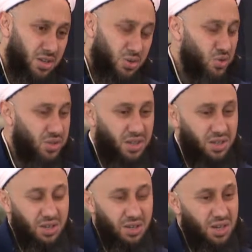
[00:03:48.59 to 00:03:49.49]
O yüzden
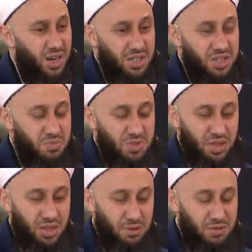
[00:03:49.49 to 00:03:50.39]
e, kardeşimize
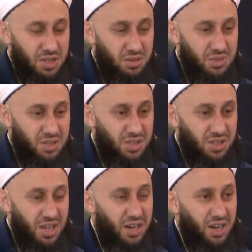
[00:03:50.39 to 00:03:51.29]
tavsiyemiz
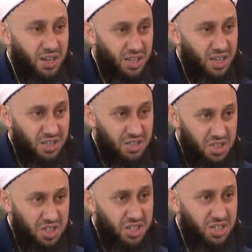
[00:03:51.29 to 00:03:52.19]
derhal kendi
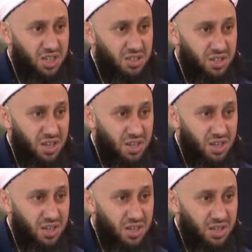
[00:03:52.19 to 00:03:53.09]
şahsı adına
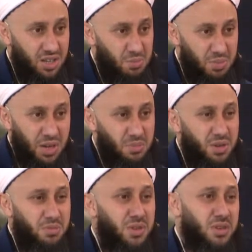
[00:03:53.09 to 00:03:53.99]
e,
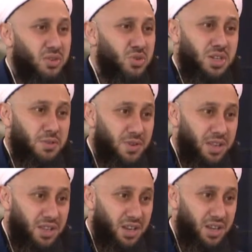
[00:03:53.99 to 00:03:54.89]
birebir bir hoca
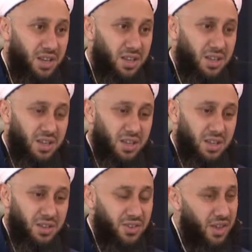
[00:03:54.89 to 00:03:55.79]
efendiyle
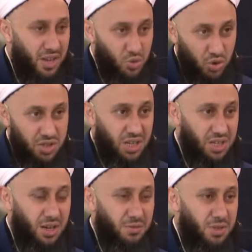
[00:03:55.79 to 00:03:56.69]
ee, eğer yoksa
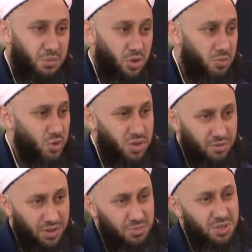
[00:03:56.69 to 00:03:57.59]
etrafında böyle bir hoca
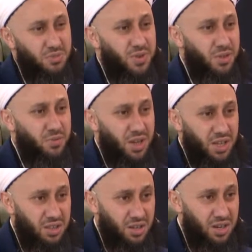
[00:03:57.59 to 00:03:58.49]
efendi bizim fetva
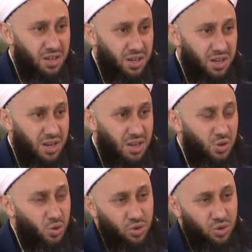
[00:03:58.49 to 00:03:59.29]
hattını arayarak hmm.